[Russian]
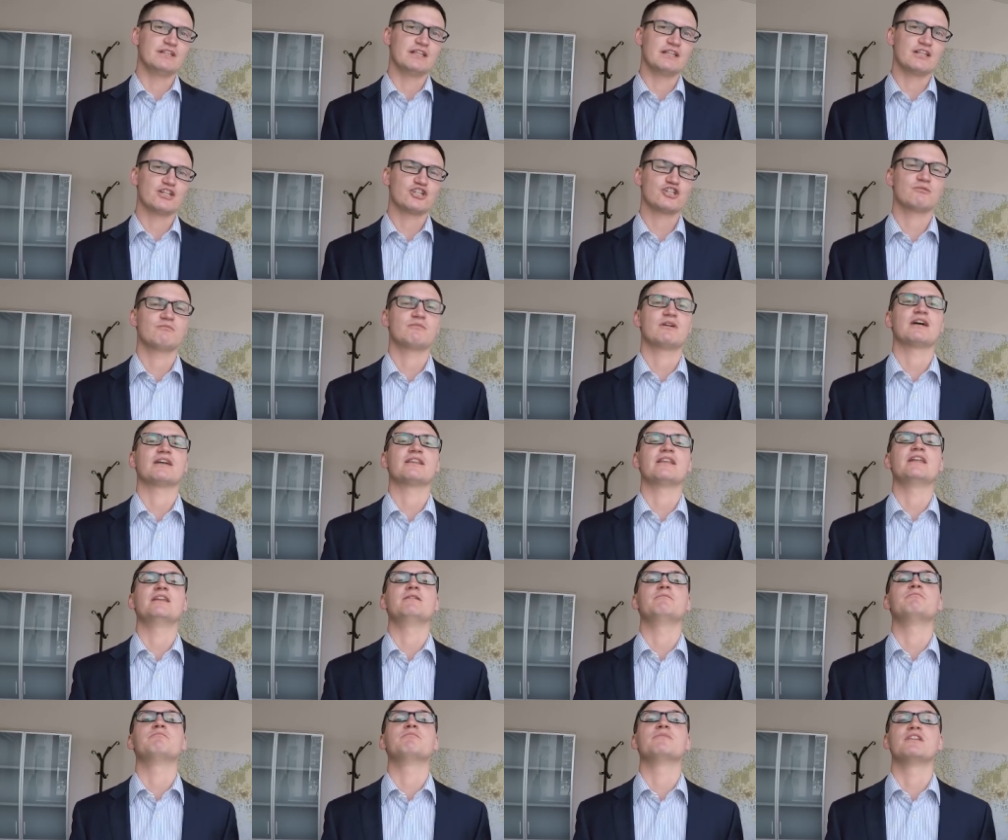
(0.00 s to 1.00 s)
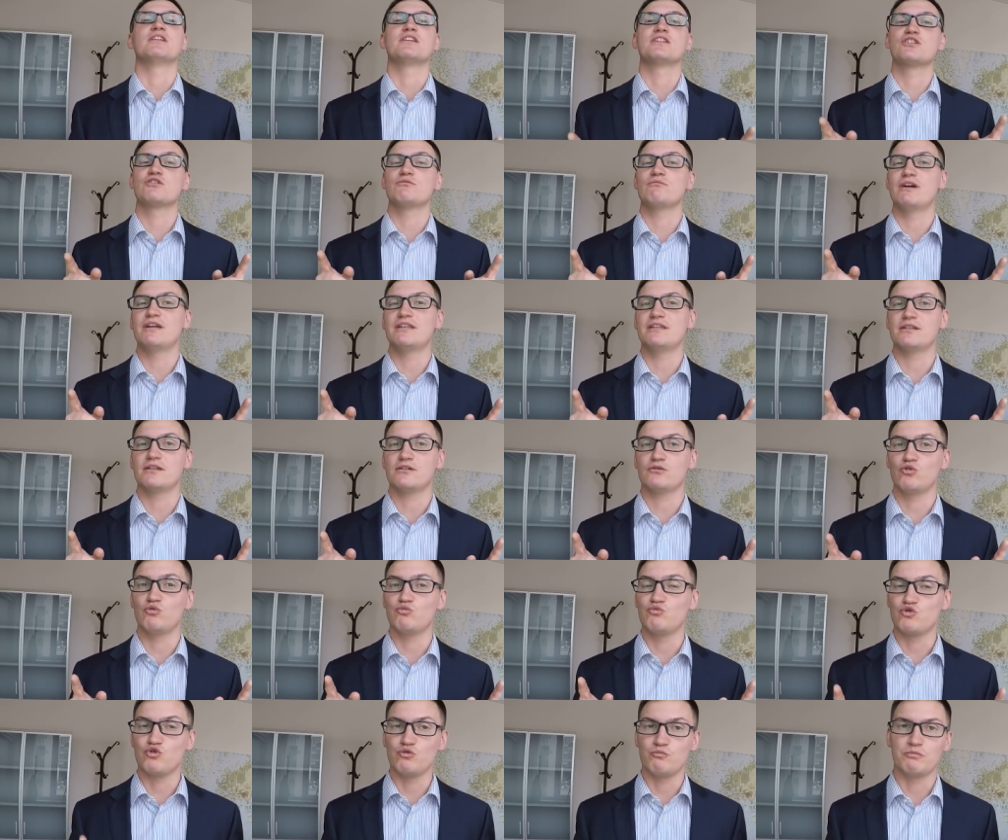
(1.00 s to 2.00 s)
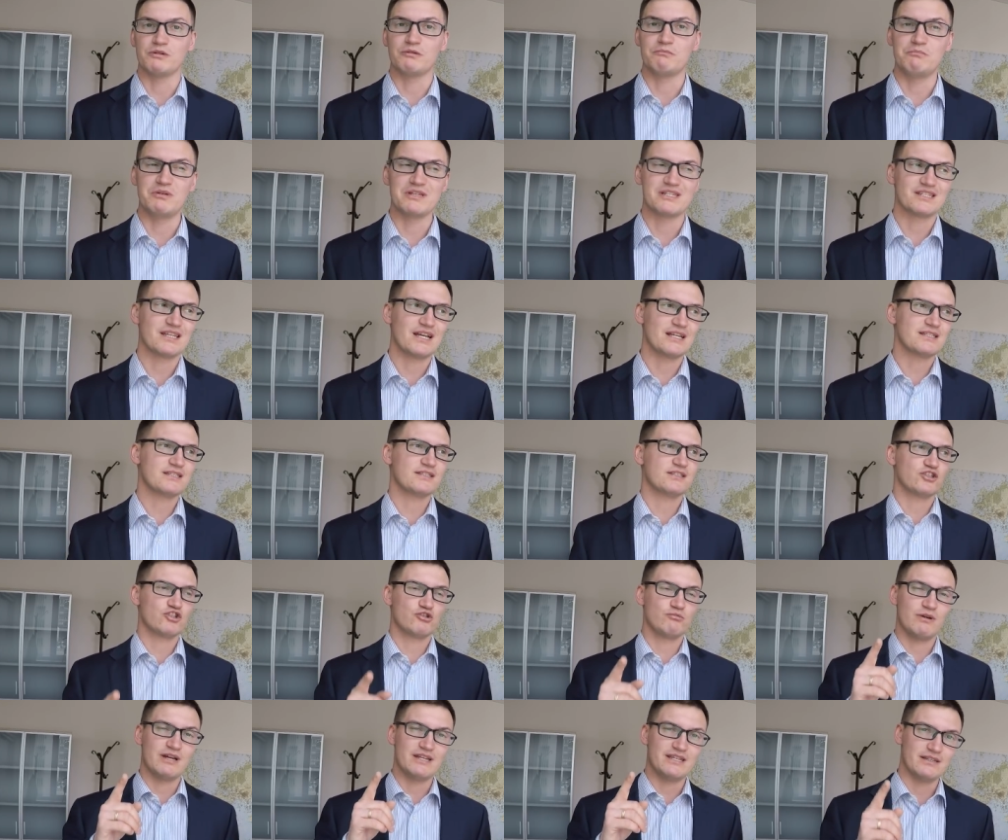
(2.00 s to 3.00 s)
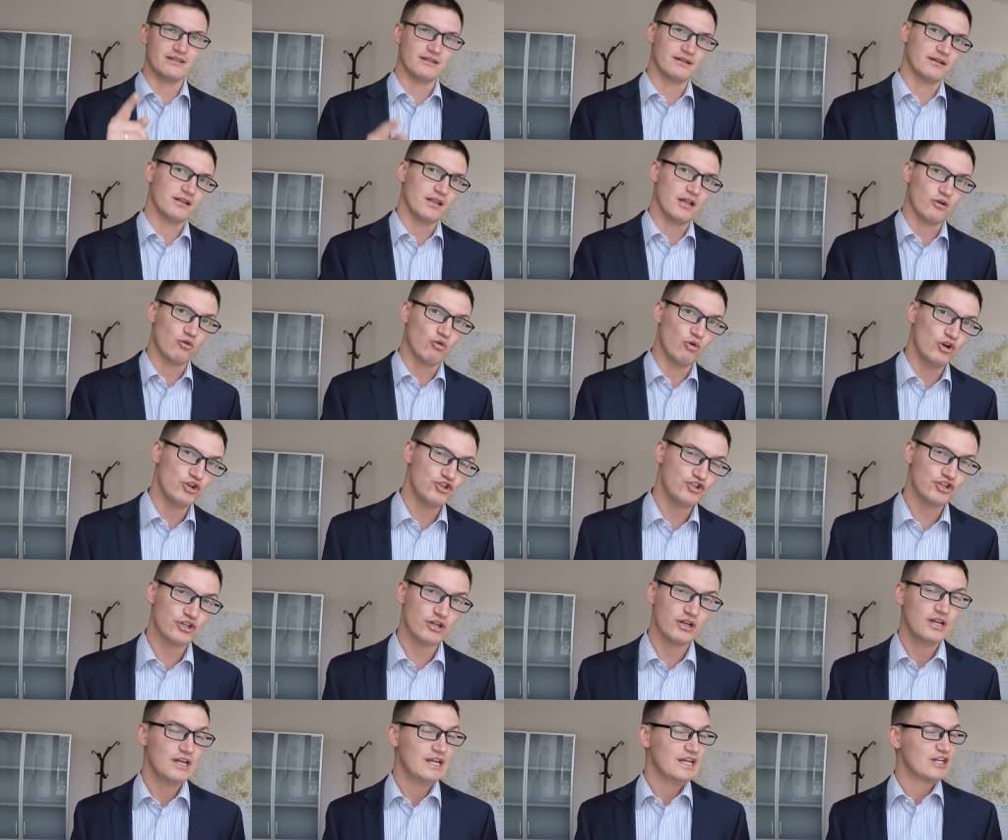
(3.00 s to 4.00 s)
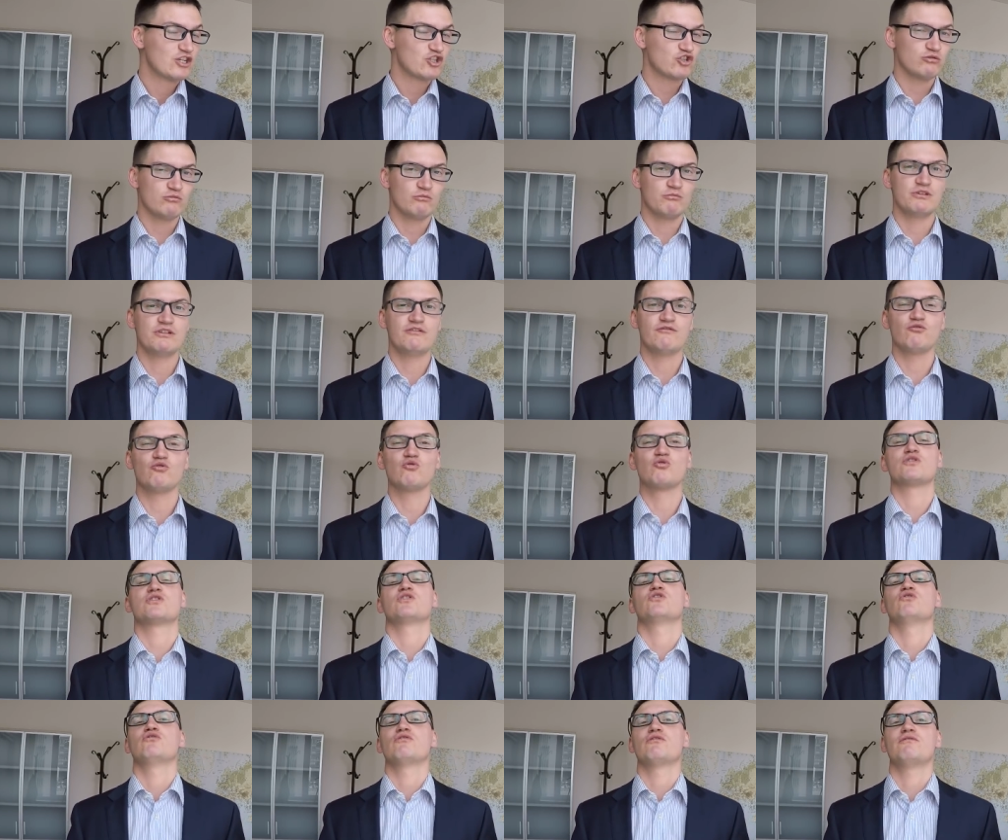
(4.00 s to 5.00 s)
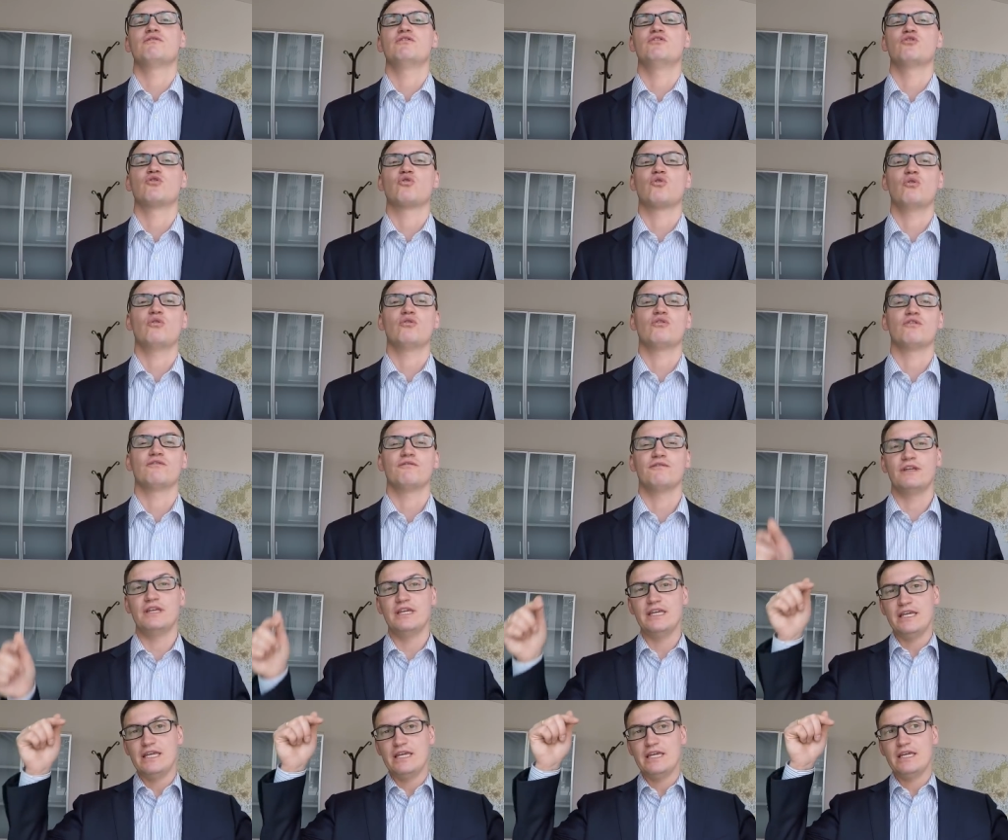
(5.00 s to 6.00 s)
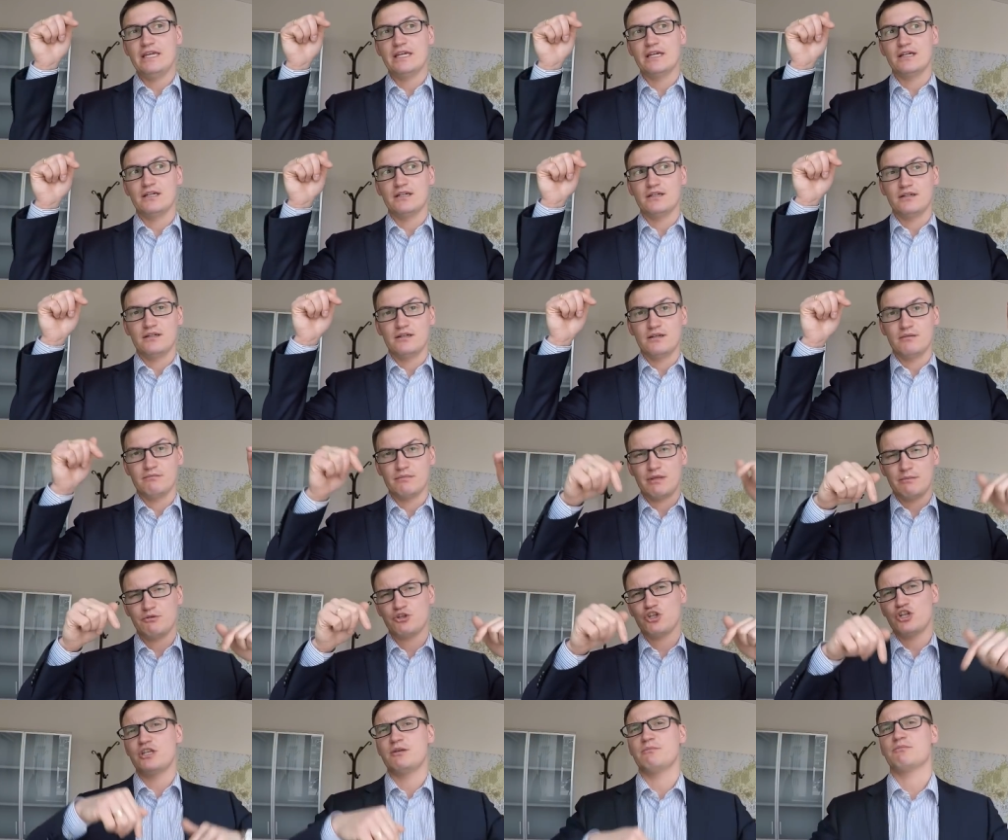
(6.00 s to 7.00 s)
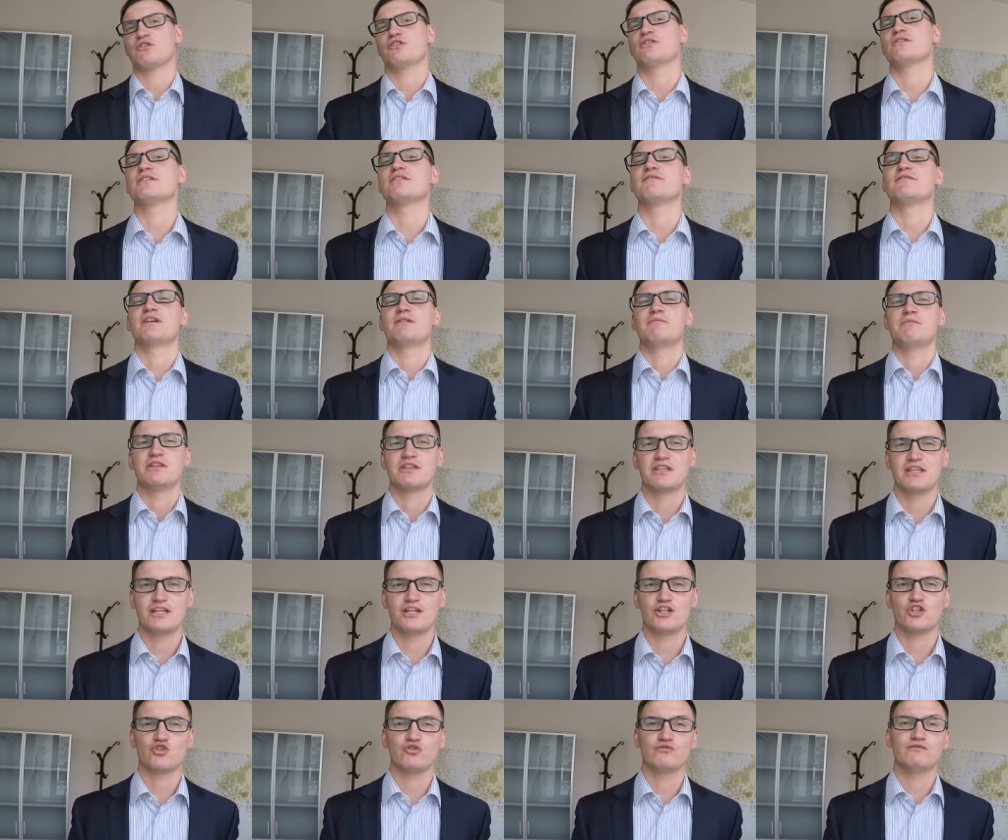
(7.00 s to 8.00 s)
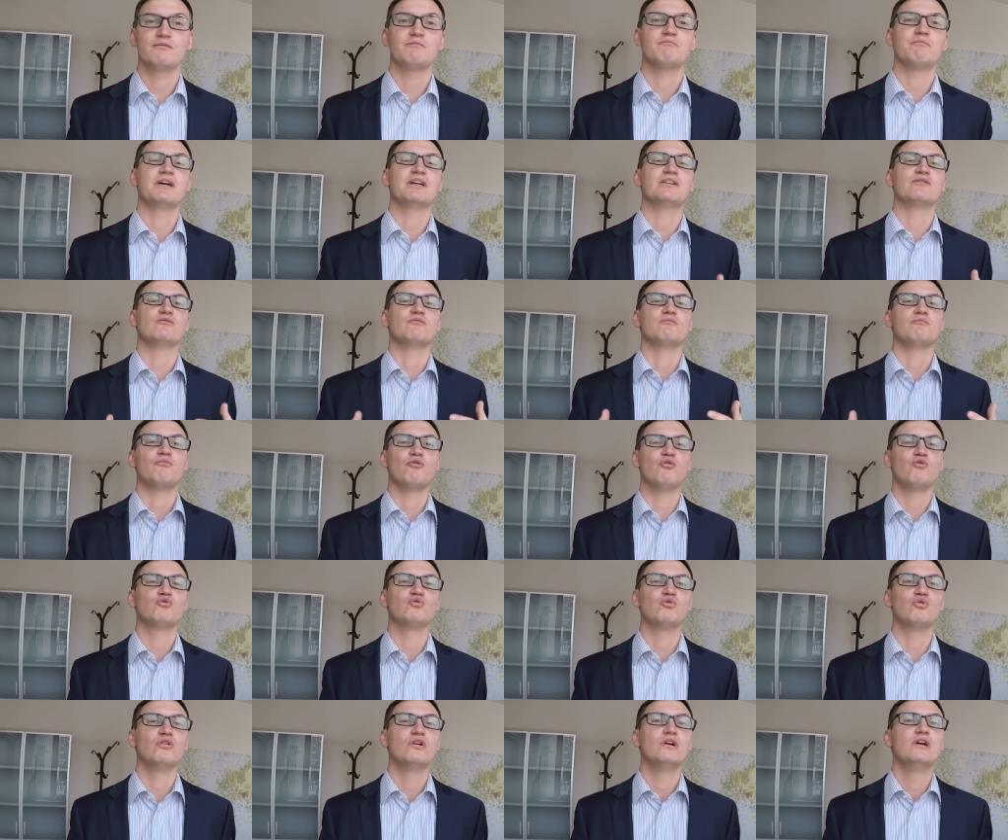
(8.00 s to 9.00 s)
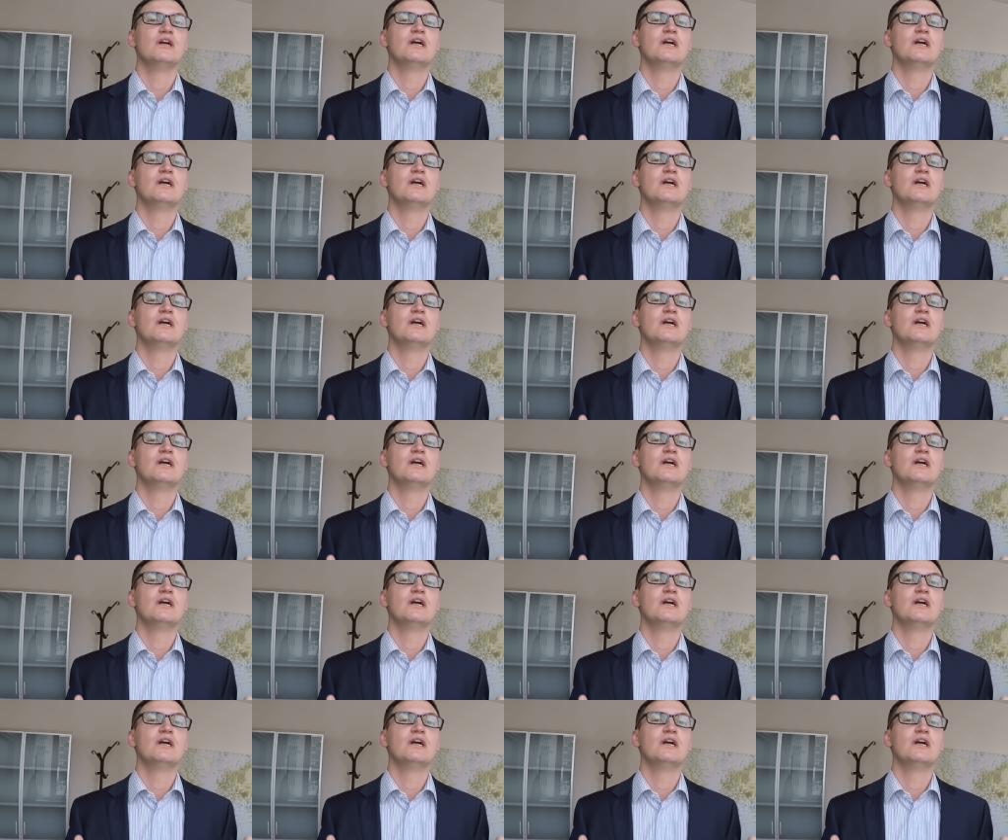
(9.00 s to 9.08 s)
на нашем канале, нажимайте на кнопочку подписаться, нажимайте на колокольчик, чтобы быть в курсе новых видеороликов. И э, напишите, пожалуйста, в комментариях, что вы по этому поводу